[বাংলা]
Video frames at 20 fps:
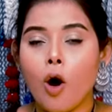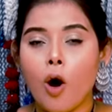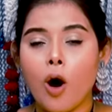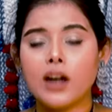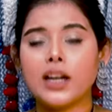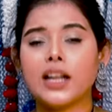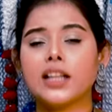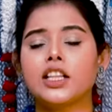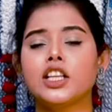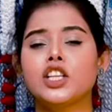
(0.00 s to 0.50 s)

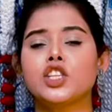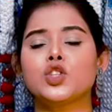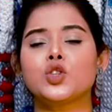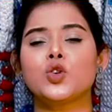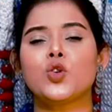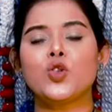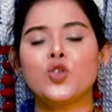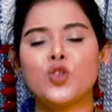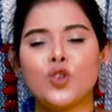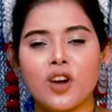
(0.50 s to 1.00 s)
হঠাৎই
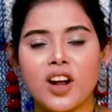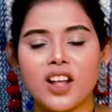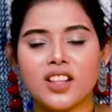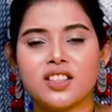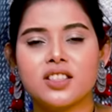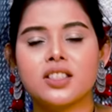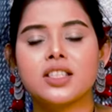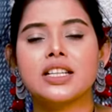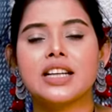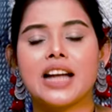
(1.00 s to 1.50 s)
ছোট
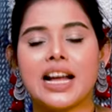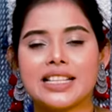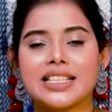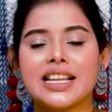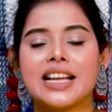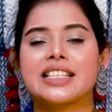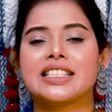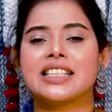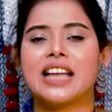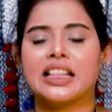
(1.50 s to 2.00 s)
রাজ্যের
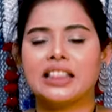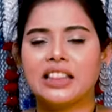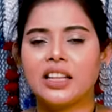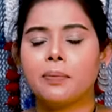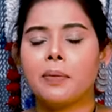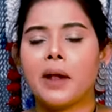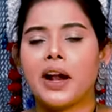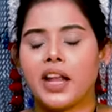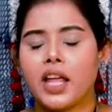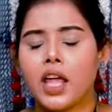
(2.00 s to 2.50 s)
রাজা জানতে
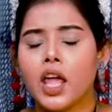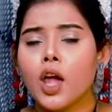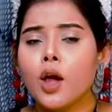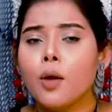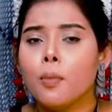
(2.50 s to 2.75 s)
পারে